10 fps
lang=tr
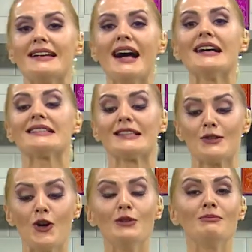rahatsız
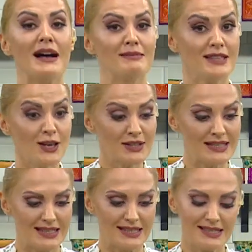olmam
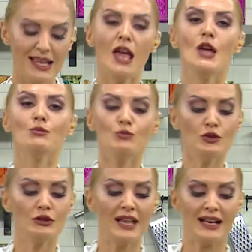diyorsanız
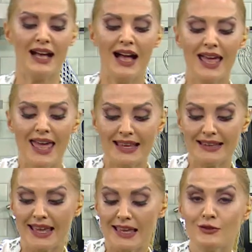mutlaka
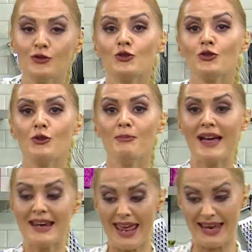ekleyin. Çünkü
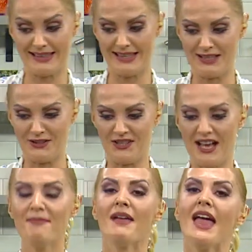ben
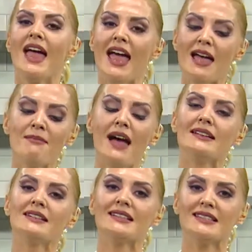ekleyeceğim. Hemen
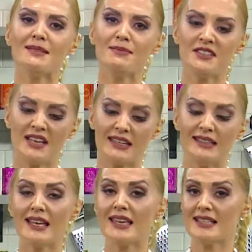hızlı bir
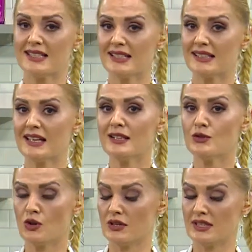şekilde yeşillikleri
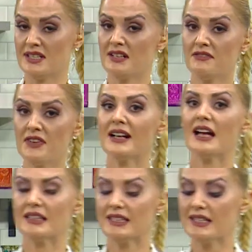doğrayacağım.
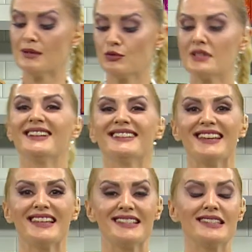Fakat yine bu salata
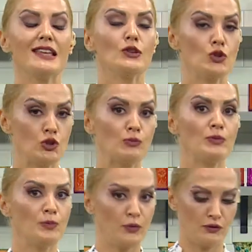içinde küçük
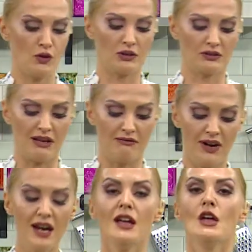bir püf noktam
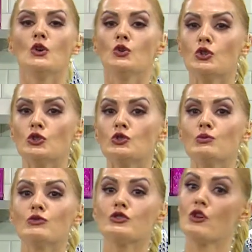var.
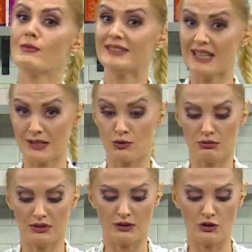Kurutulmuş domates
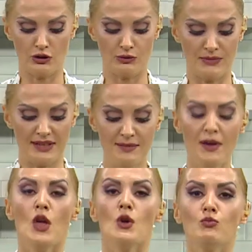kullanıyorum dedim.
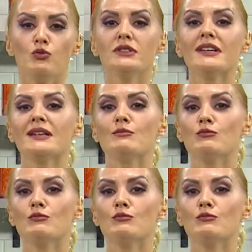Bunları